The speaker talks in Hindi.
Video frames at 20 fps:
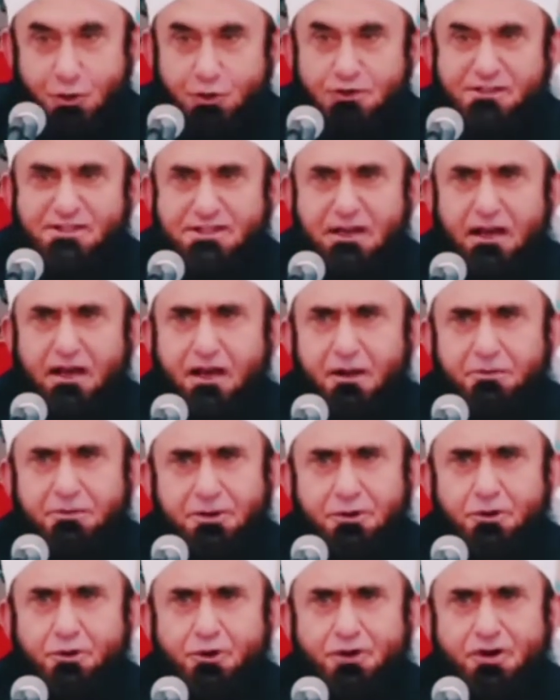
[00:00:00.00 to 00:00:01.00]
खुद
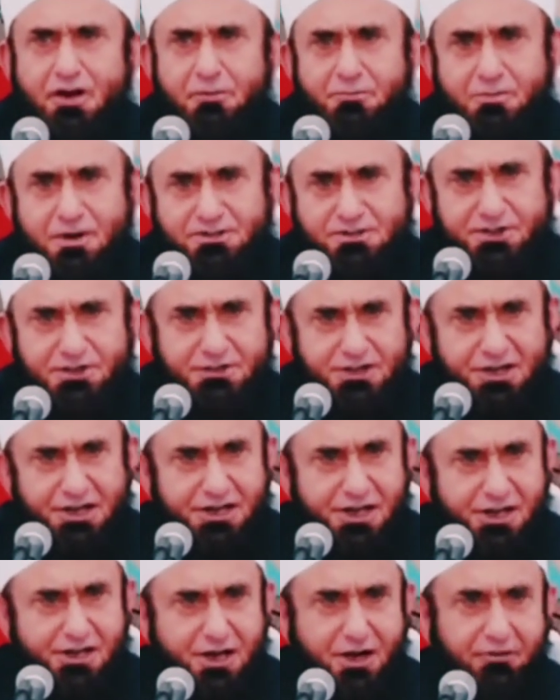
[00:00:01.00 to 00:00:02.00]
सहाबी होना बख्शिश
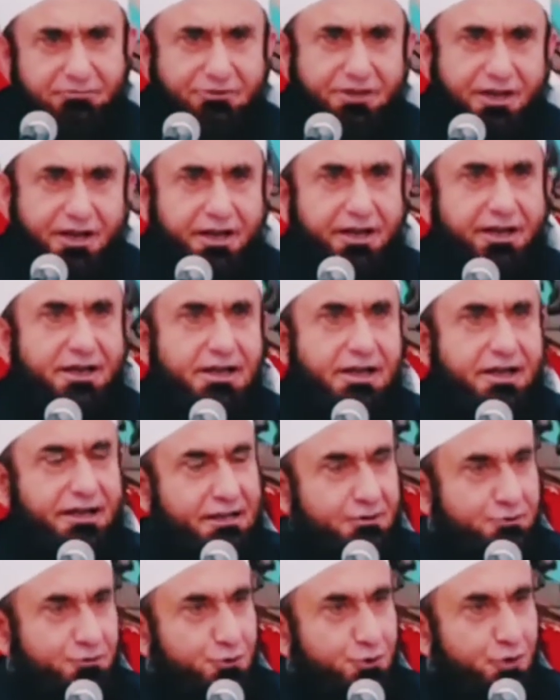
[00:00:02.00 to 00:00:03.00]
के लिए काफ़ी है
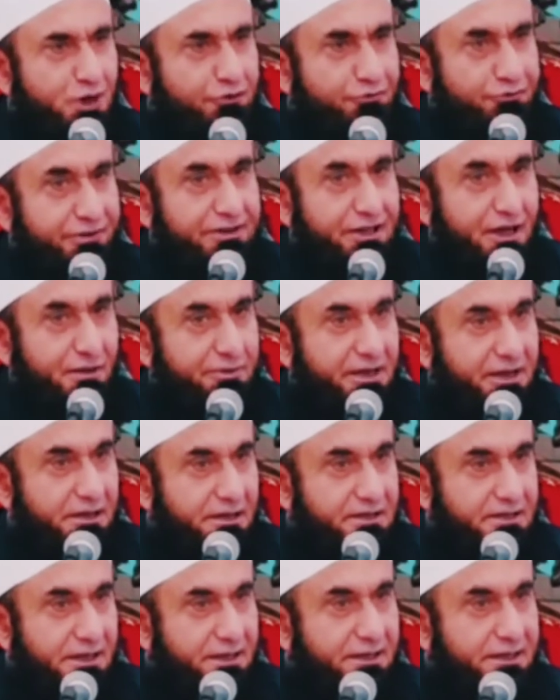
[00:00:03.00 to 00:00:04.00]
कि सूर्य फतह में
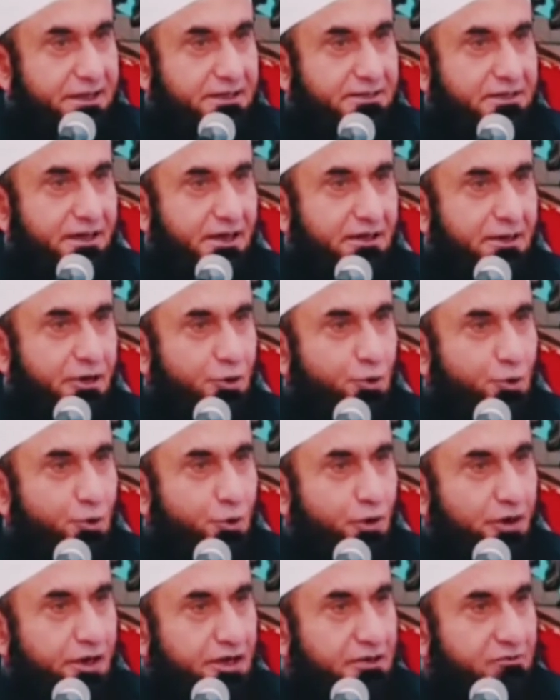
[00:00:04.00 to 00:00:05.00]
अल्लाह ताला कहता है
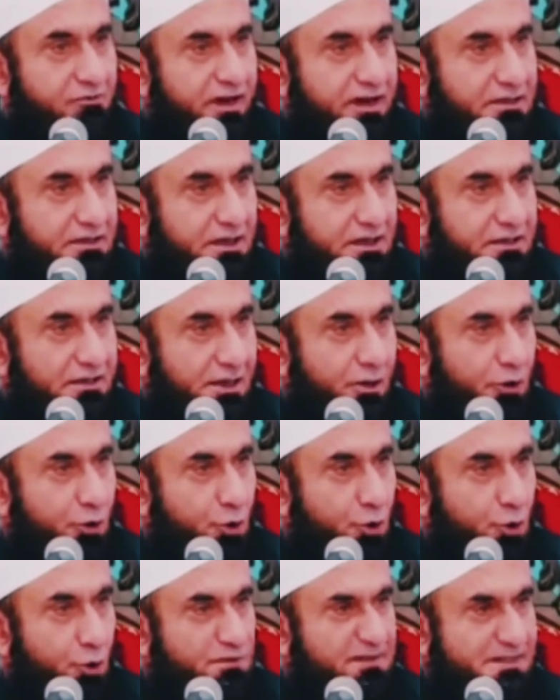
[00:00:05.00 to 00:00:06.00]
कुल्लन
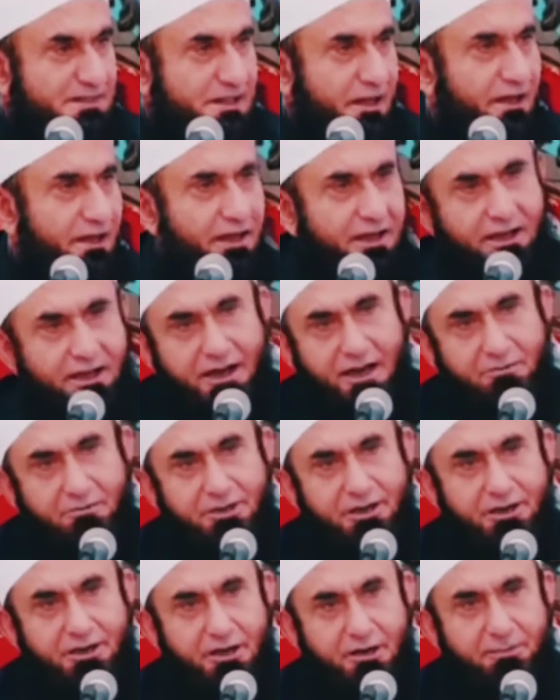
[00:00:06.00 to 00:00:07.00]
वादल्लासना ए
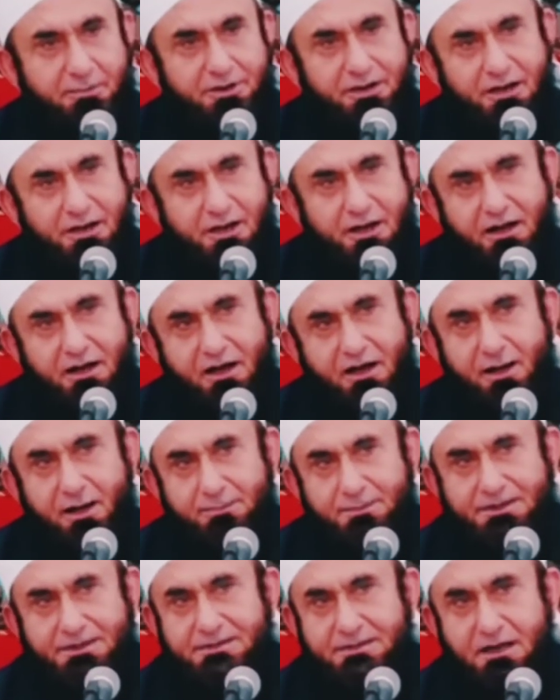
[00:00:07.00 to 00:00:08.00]
मेरे नबी
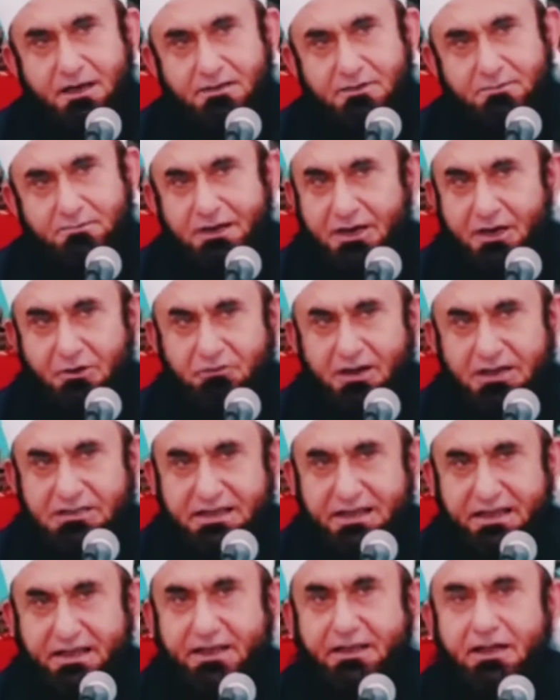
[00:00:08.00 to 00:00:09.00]
आपके साथ मेरा
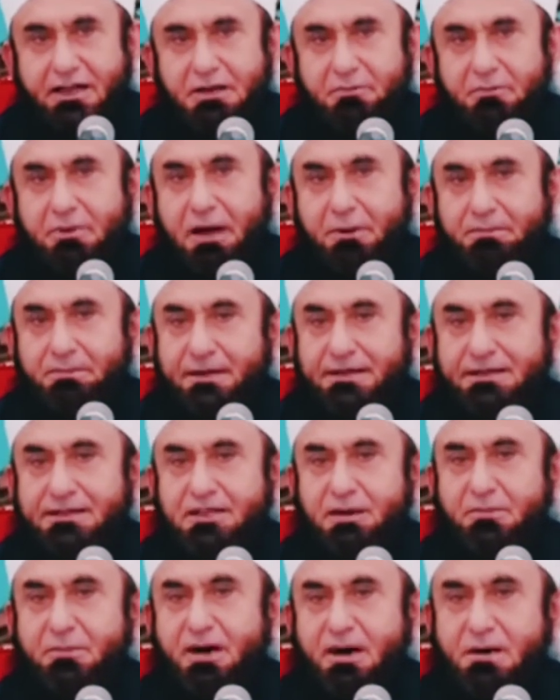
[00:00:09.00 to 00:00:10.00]
वादा है मैं आपके
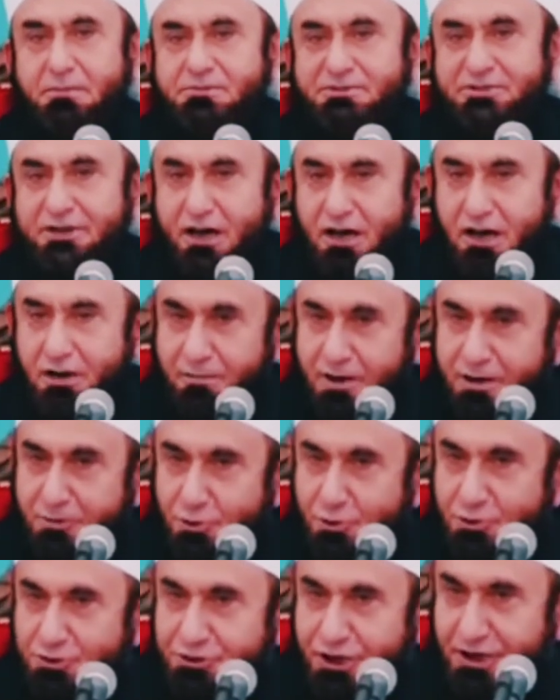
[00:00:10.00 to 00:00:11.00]
तमाम सहाबा
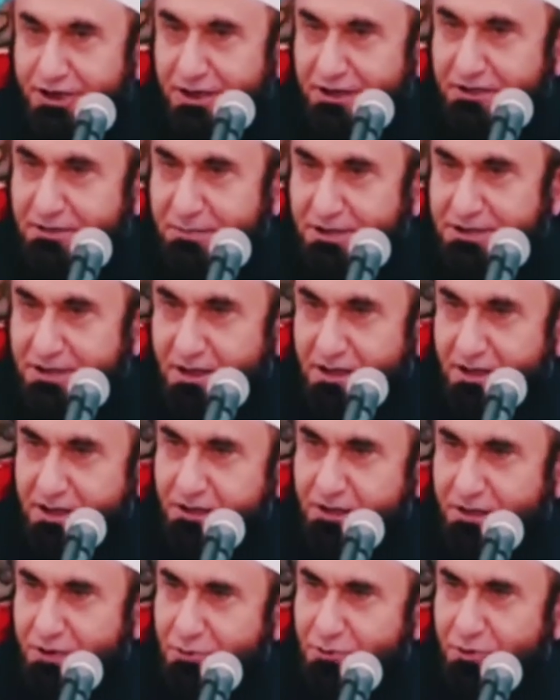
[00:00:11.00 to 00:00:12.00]
को जन्नत में
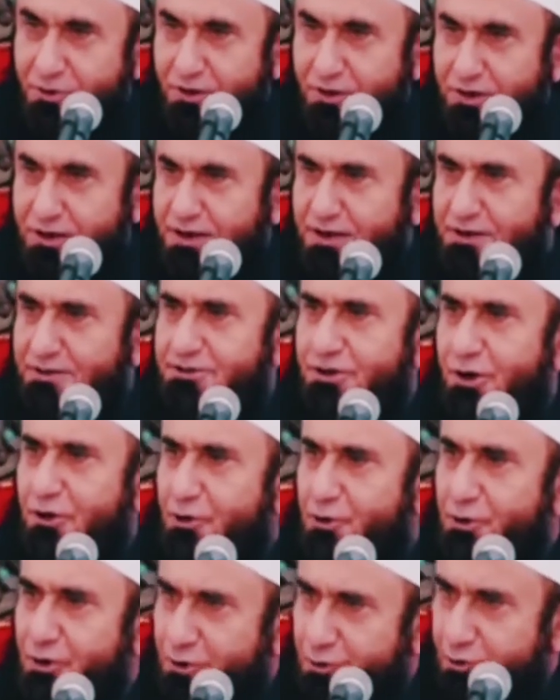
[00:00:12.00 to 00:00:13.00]
दाखिल करूँगा चाहे
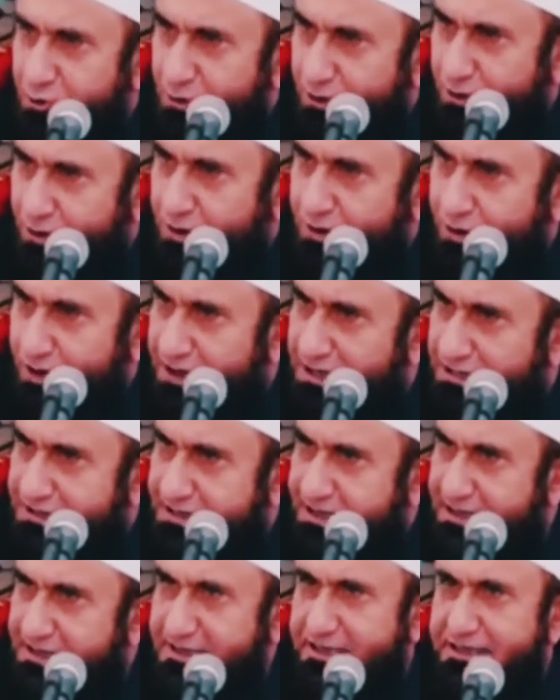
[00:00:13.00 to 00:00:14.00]
उन्होंने कोई
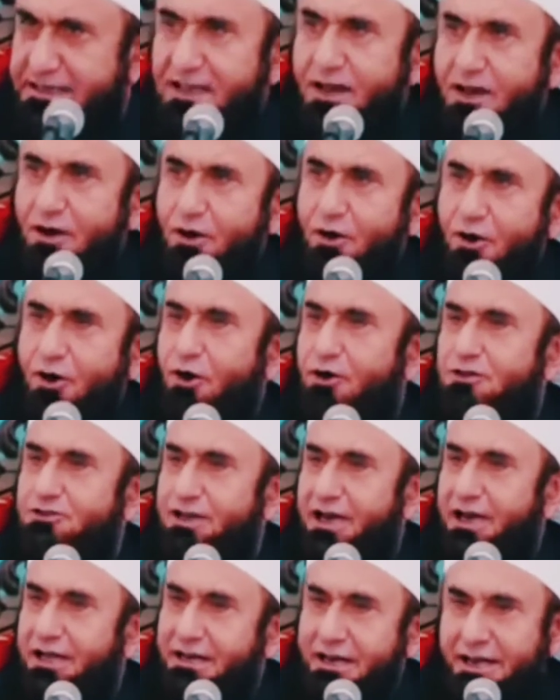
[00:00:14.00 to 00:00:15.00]
गलतियाँ की और
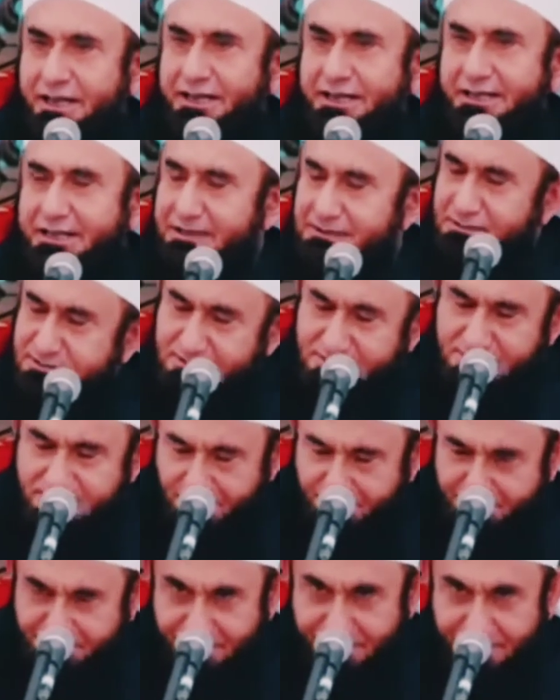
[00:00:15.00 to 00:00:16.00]
चाहे नहीं की
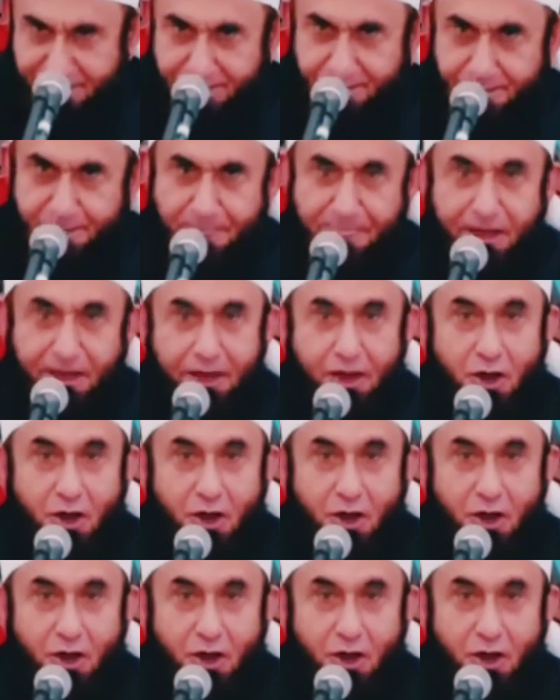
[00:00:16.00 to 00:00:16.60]
सब के लिए